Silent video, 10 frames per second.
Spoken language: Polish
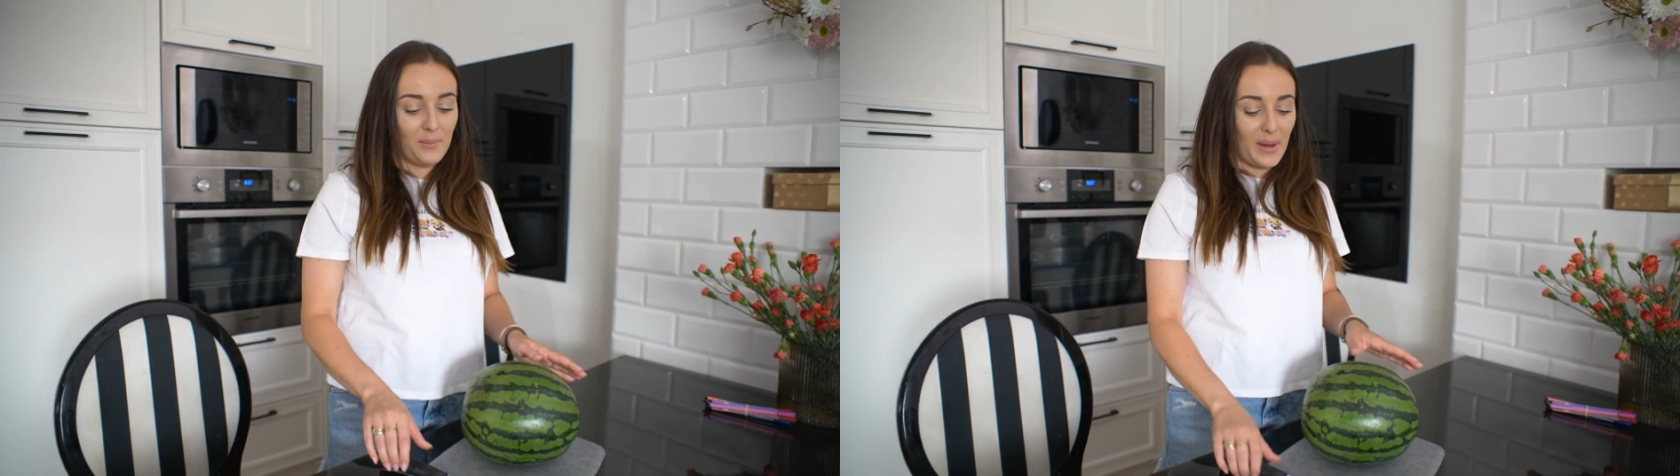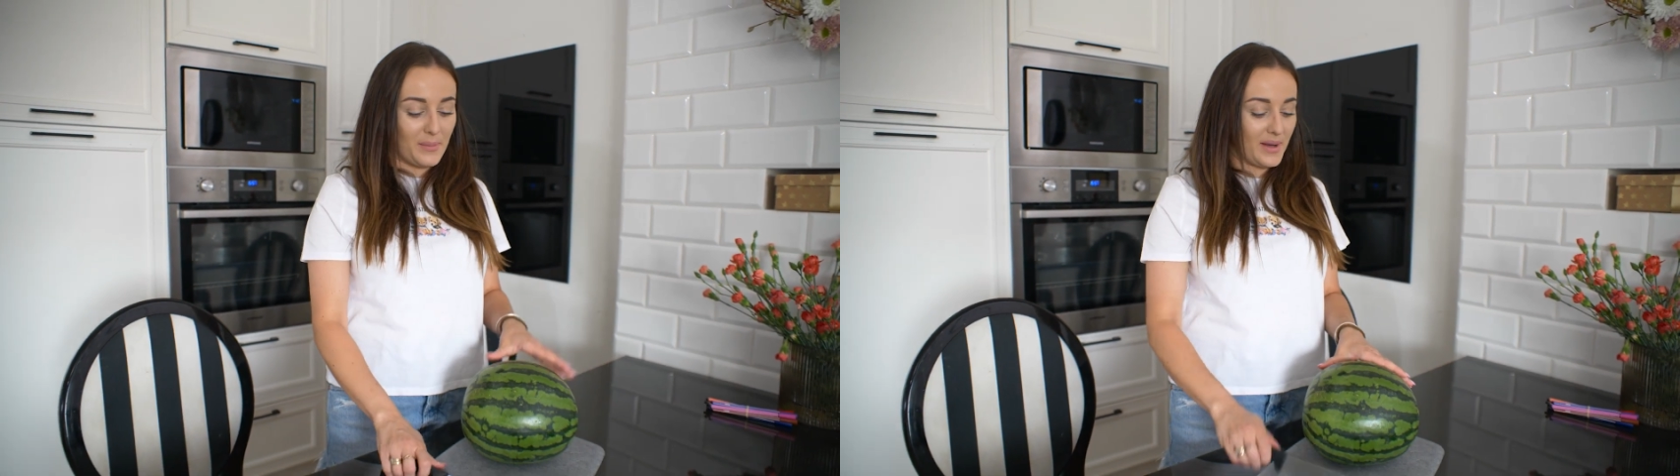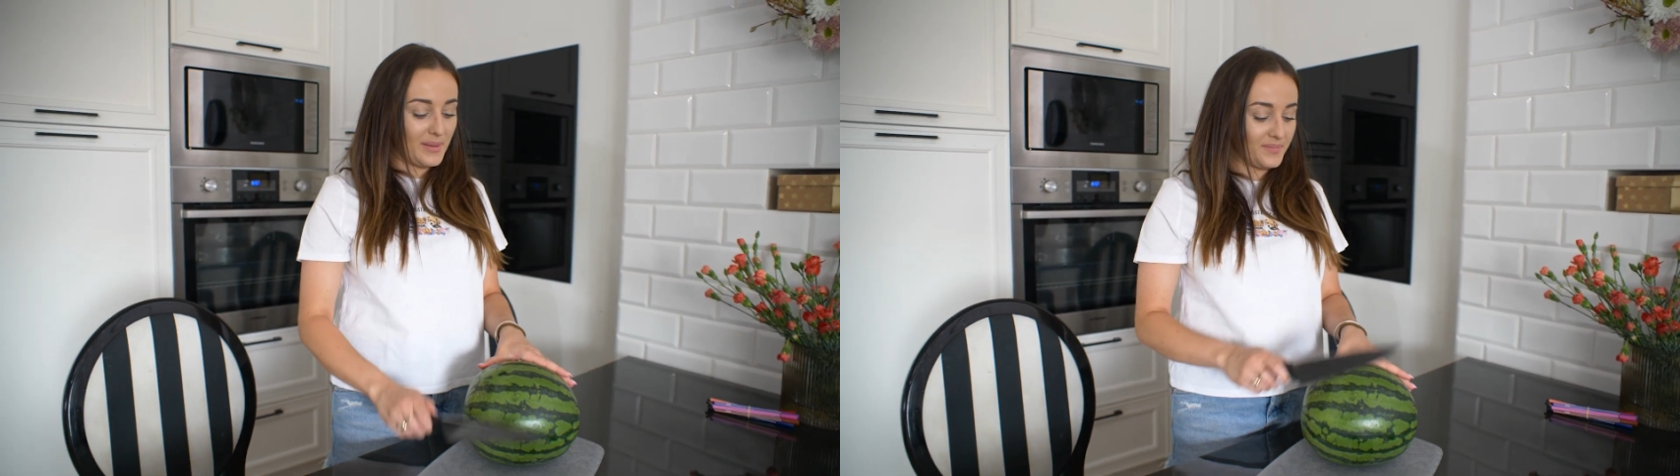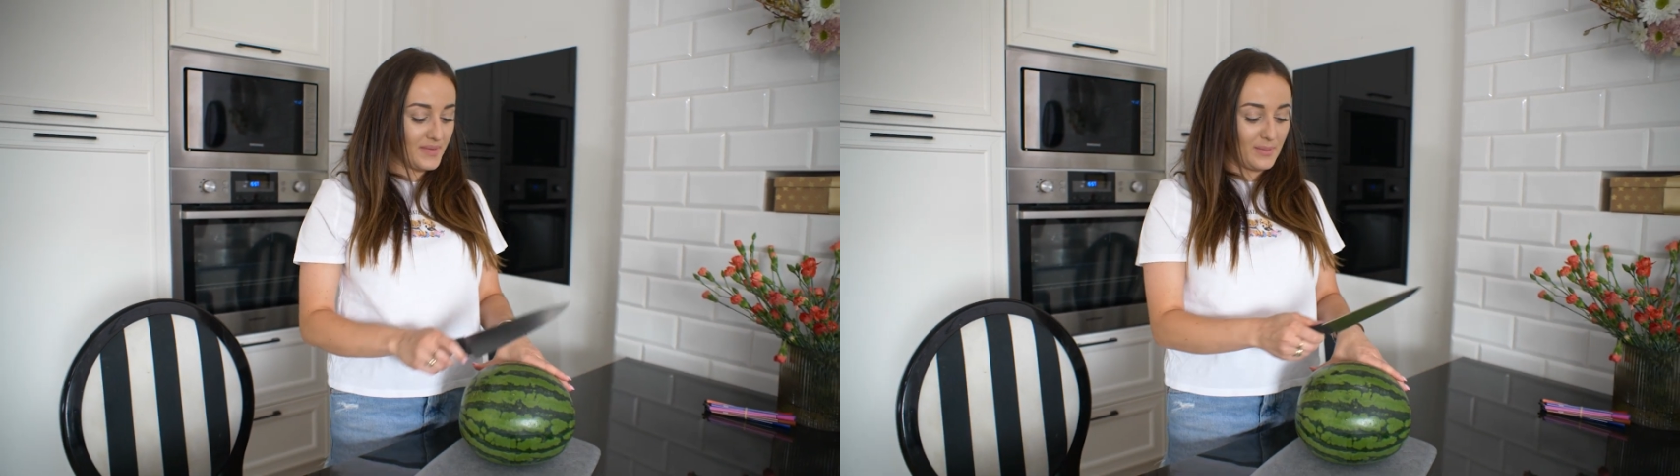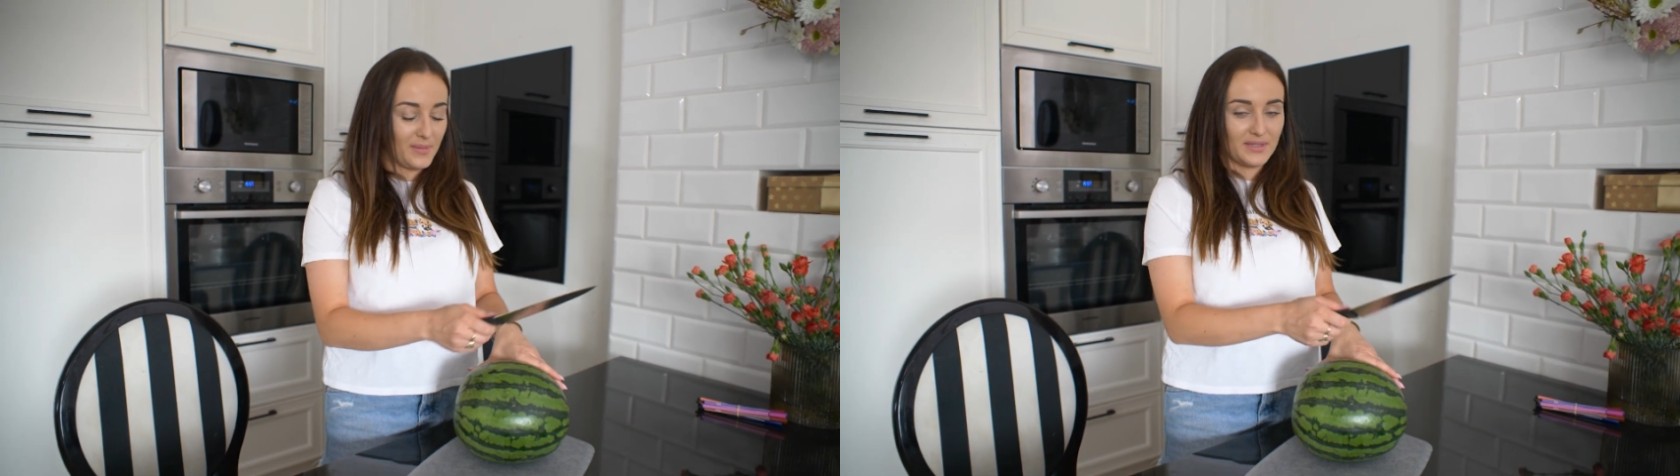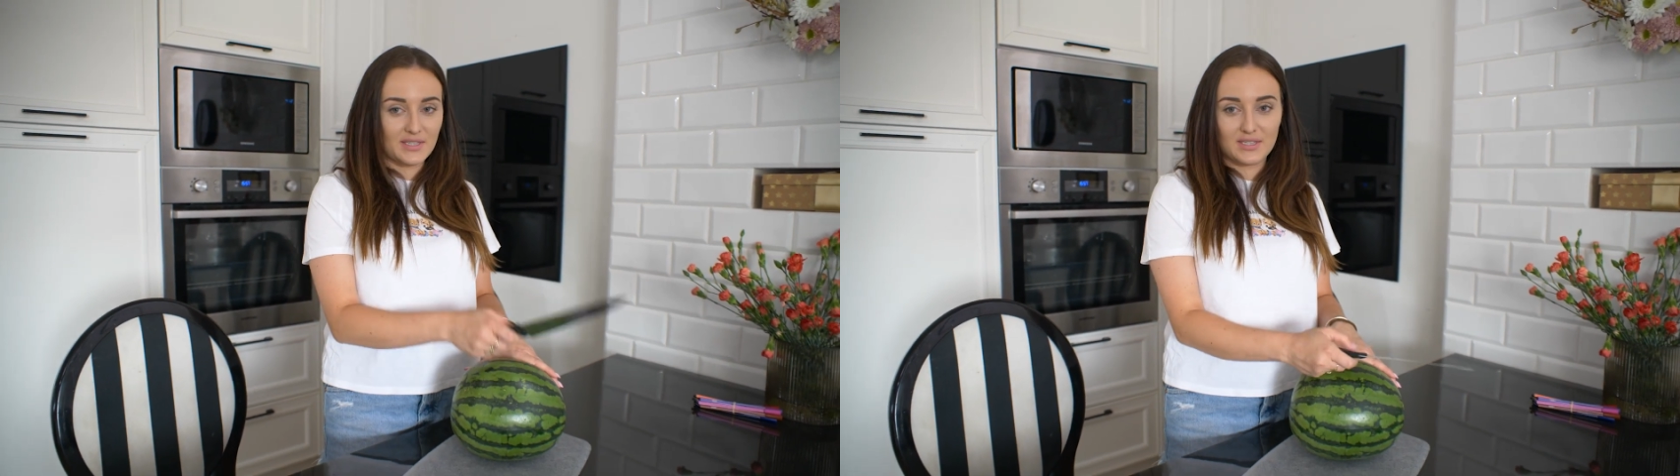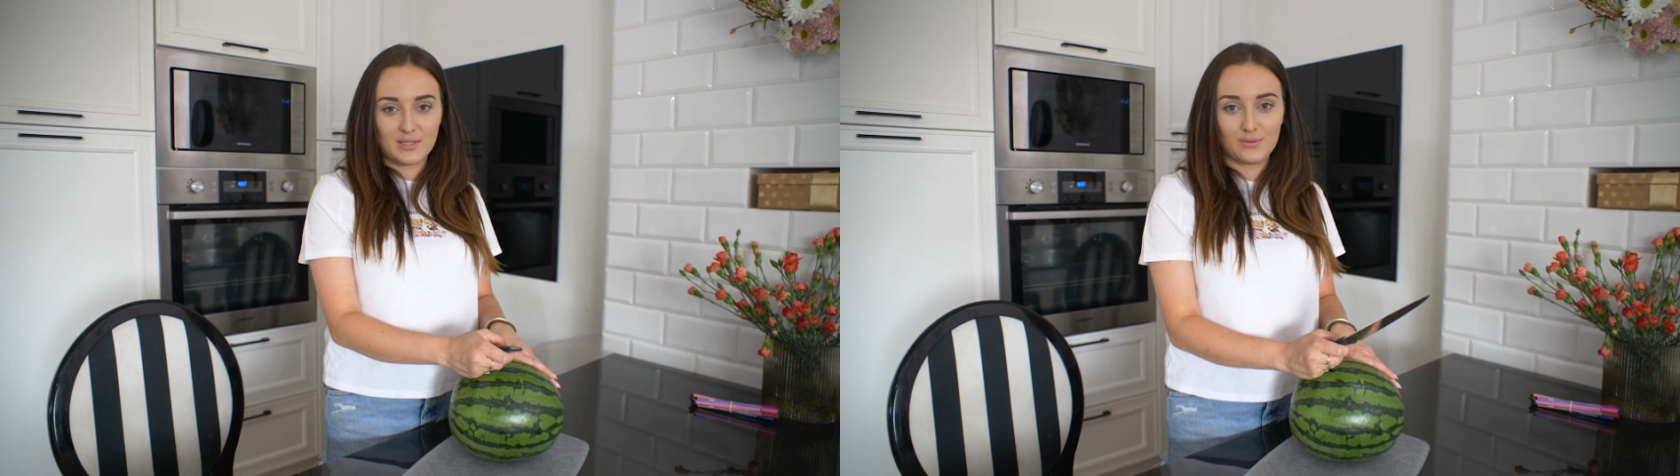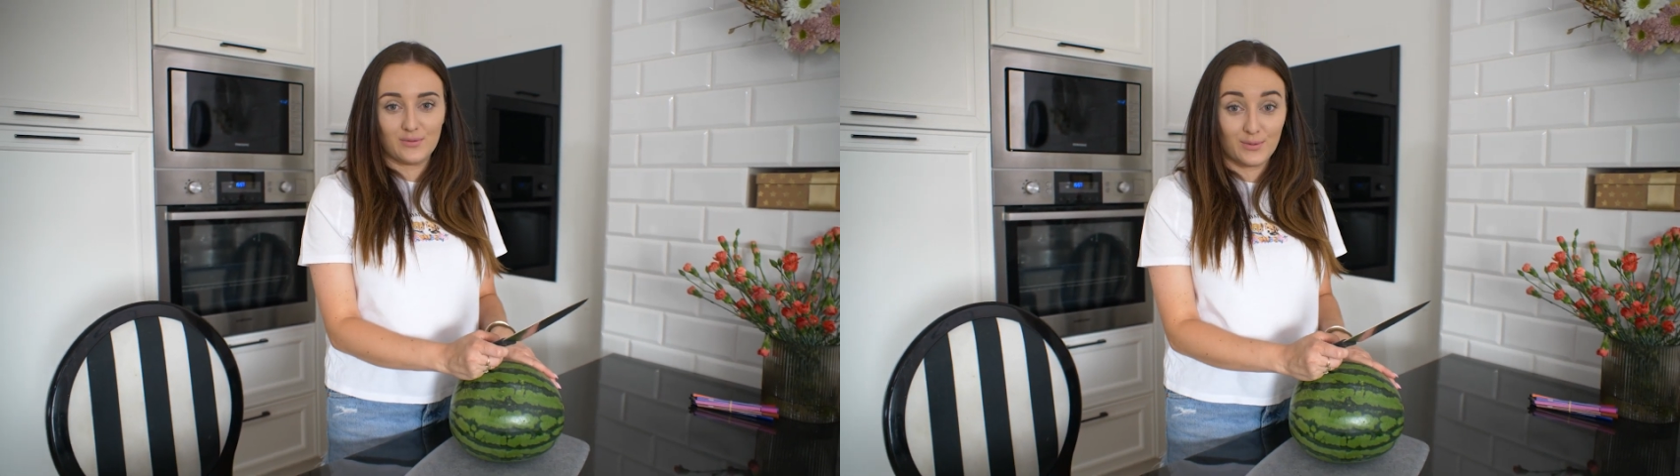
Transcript: Mama nie będzie się